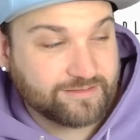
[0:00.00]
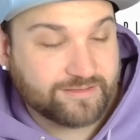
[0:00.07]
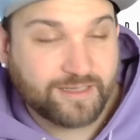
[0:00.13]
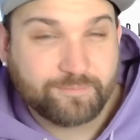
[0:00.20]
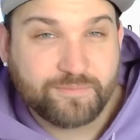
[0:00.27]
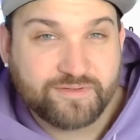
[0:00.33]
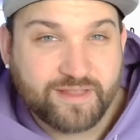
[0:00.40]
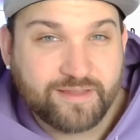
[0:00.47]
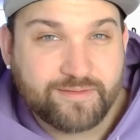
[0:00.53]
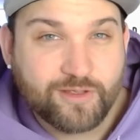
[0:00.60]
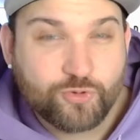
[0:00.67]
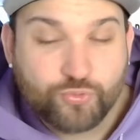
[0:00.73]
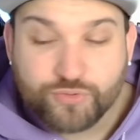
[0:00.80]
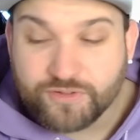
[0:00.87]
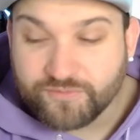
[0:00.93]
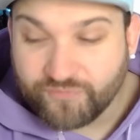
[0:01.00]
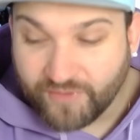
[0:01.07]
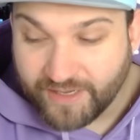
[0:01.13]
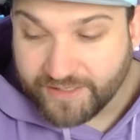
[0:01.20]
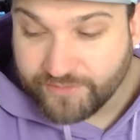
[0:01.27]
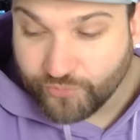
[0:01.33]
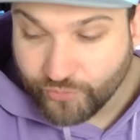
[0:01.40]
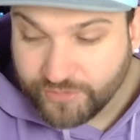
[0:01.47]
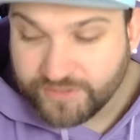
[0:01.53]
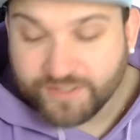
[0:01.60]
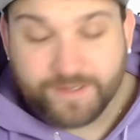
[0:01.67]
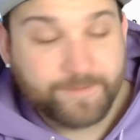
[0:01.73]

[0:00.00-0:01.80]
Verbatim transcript: Das hat mir sehr, sehr gut gefallen. Und